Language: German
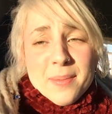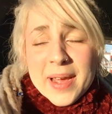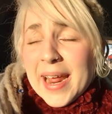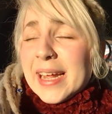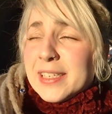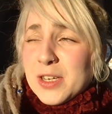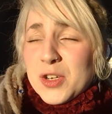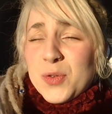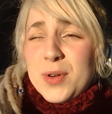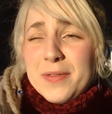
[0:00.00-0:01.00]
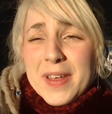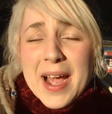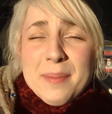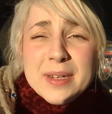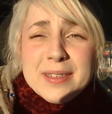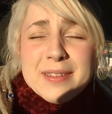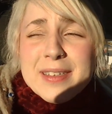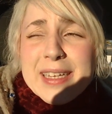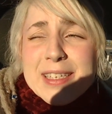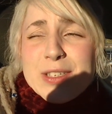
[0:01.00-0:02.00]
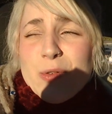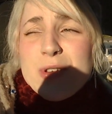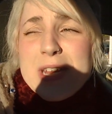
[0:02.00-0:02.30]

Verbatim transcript: mir mein Herz gestohlen. Wie kann man, das ist so